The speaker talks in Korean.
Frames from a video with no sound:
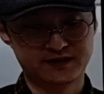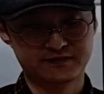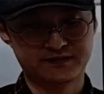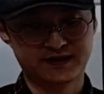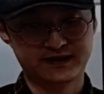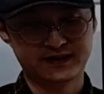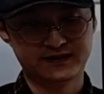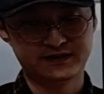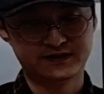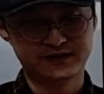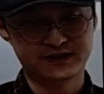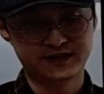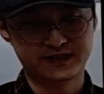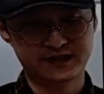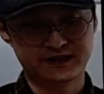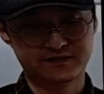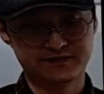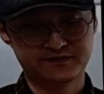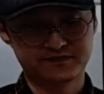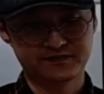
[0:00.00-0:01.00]
말이
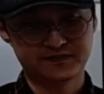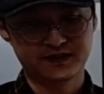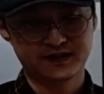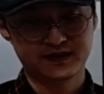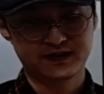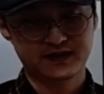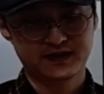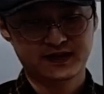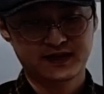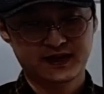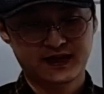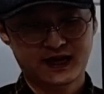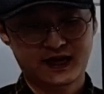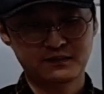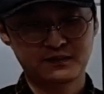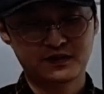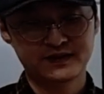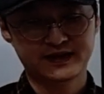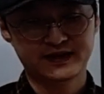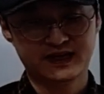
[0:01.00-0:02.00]
있듯이 한
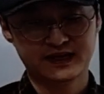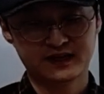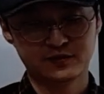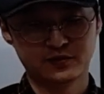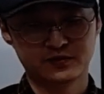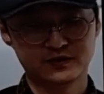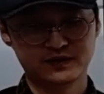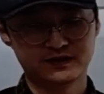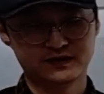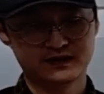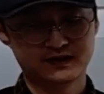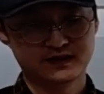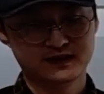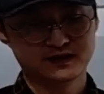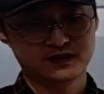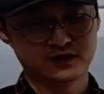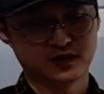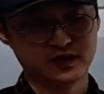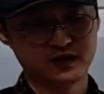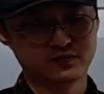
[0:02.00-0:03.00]
번의 강의로는
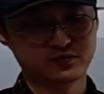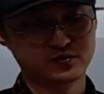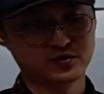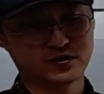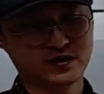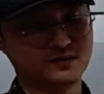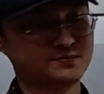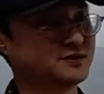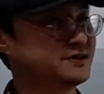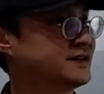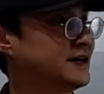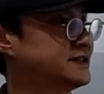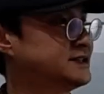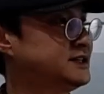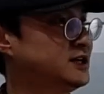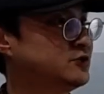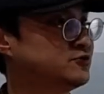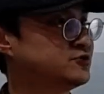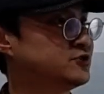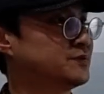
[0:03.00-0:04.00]
저희 부족함을 다
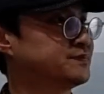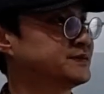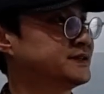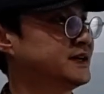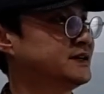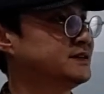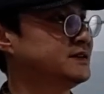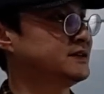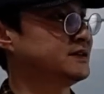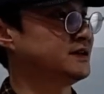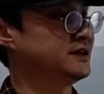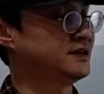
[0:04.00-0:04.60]
채울 수없단